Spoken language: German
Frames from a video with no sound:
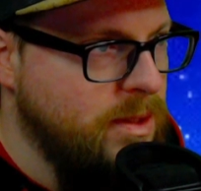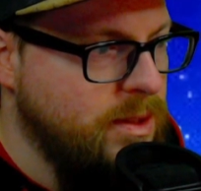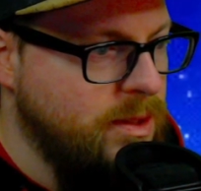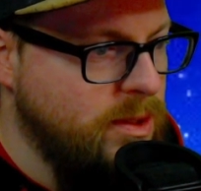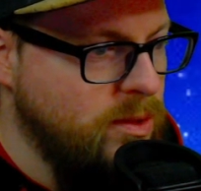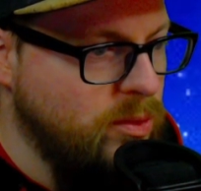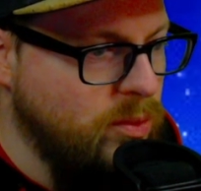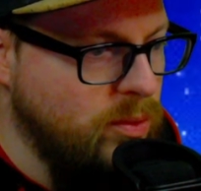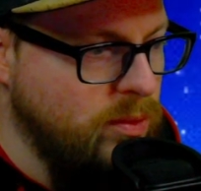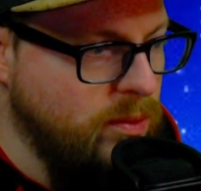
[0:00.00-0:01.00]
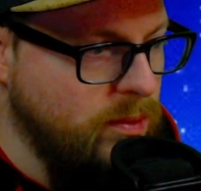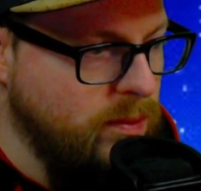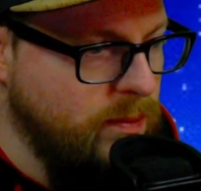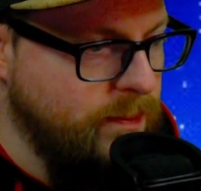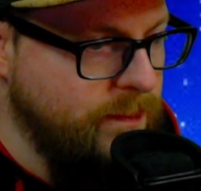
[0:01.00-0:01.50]

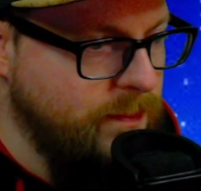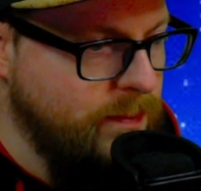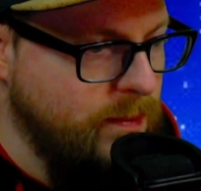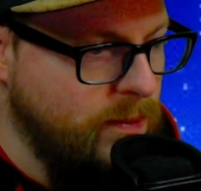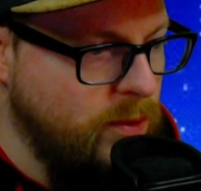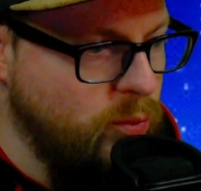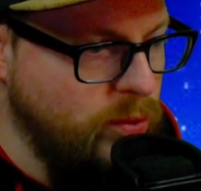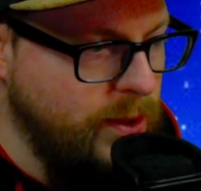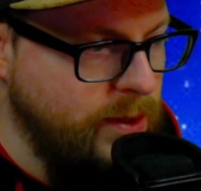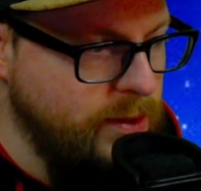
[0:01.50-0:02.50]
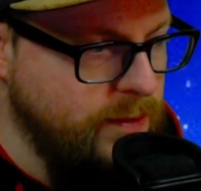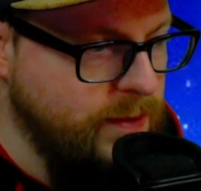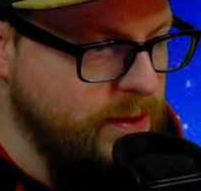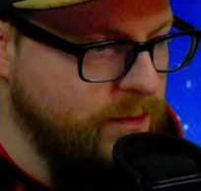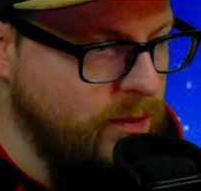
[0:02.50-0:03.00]
So. Unite ist
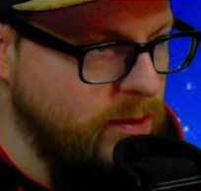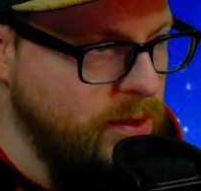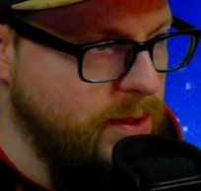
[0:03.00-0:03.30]
fast voll,